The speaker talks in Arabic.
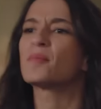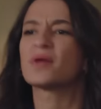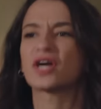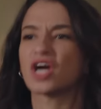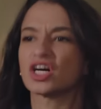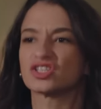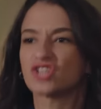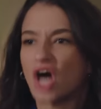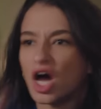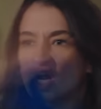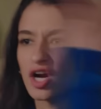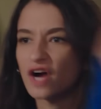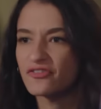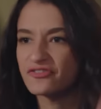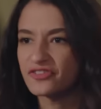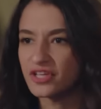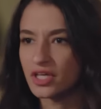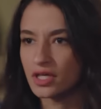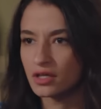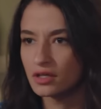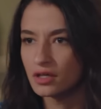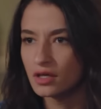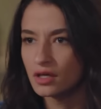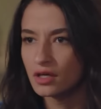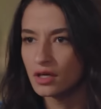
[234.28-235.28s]
عمرك
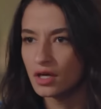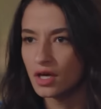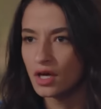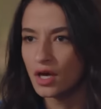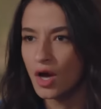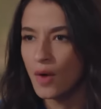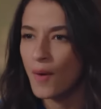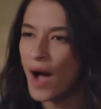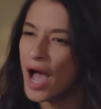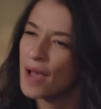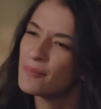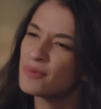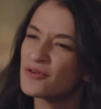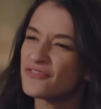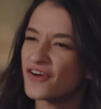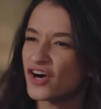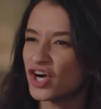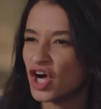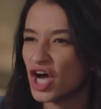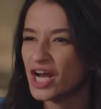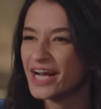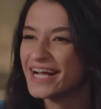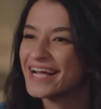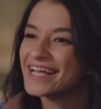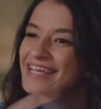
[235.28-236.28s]
هتعرفي واحب
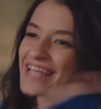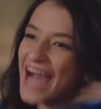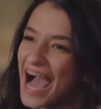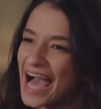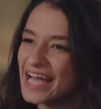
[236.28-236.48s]
افكرك ان